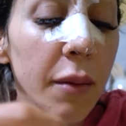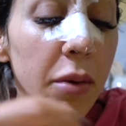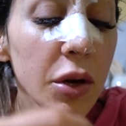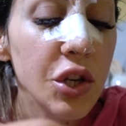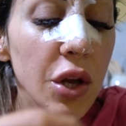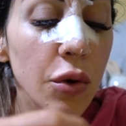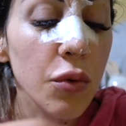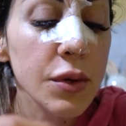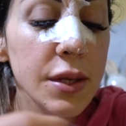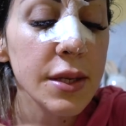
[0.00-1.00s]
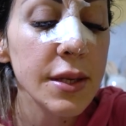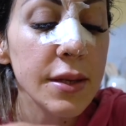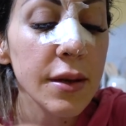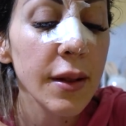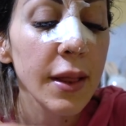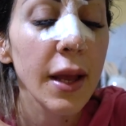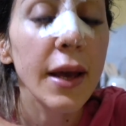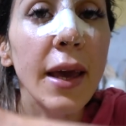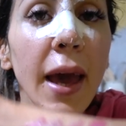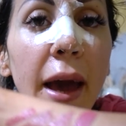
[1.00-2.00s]
Poi c'è Rosis
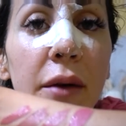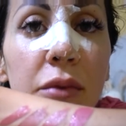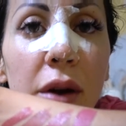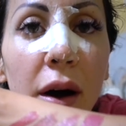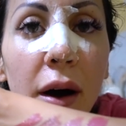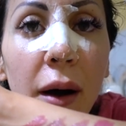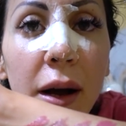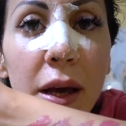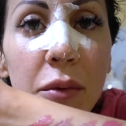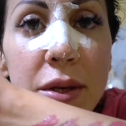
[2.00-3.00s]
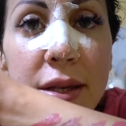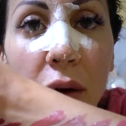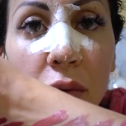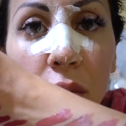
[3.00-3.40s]
che è un, anche questa è un